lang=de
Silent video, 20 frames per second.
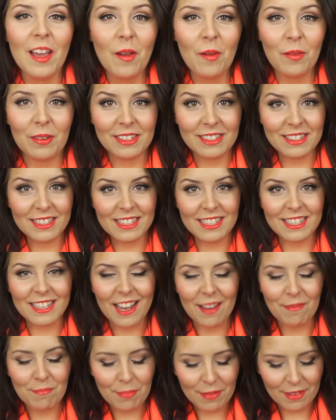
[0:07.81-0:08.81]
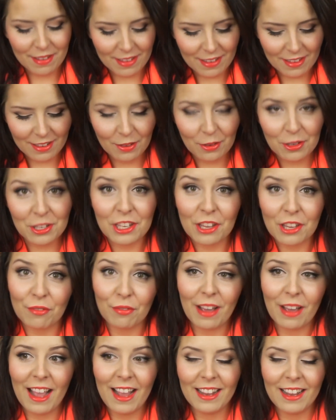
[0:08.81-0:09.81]
Und ich habe äh, euch
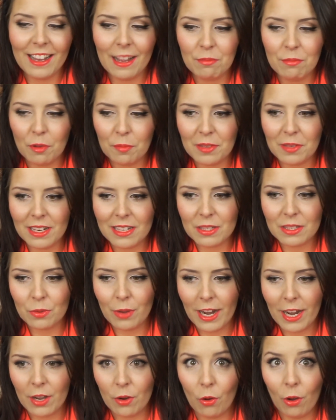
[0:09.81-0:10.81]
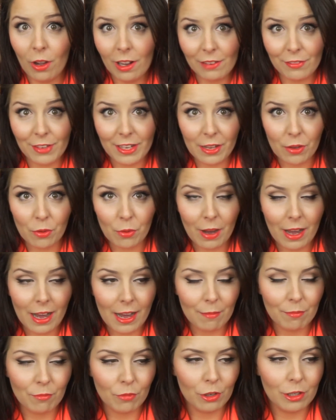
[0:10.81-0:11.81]
gefragt gehabt, ob ihr dazu ein Haul-Video
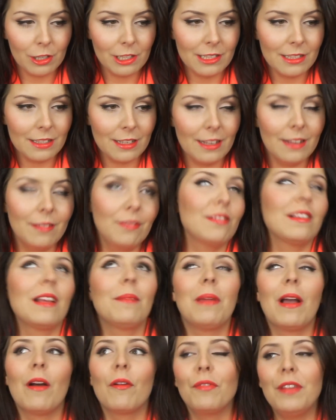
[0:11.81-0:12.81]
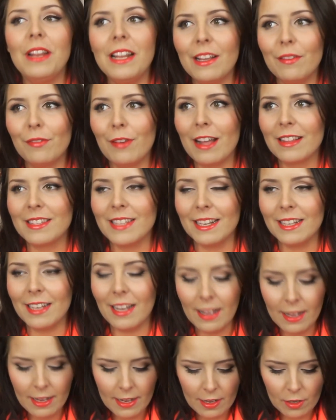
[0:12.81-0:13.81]
haben wollt. Äh, es äh, haben ja auch viele gefragt, Sandra,
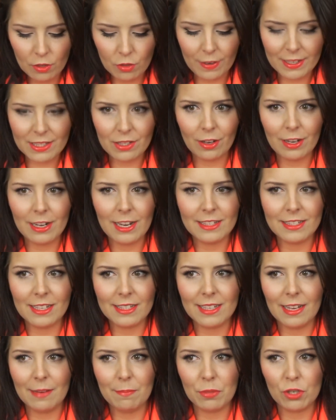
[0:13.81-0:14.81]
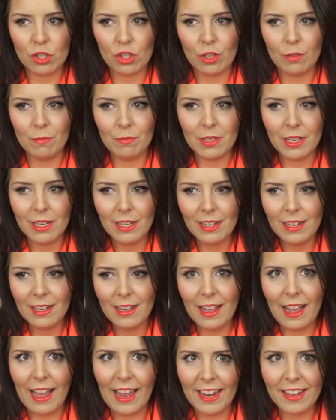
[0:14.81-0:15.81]
du hast doch in letzter Zeit bestimmt
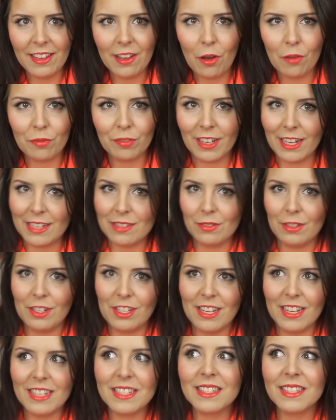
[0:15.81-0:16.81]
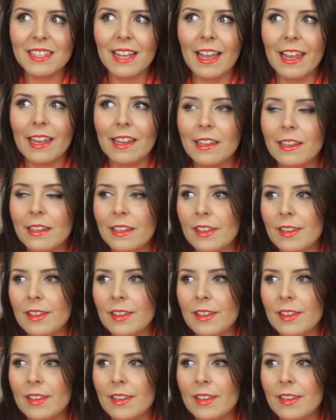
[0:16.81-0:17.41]
einkaufen, kannst du nicht das zeigen?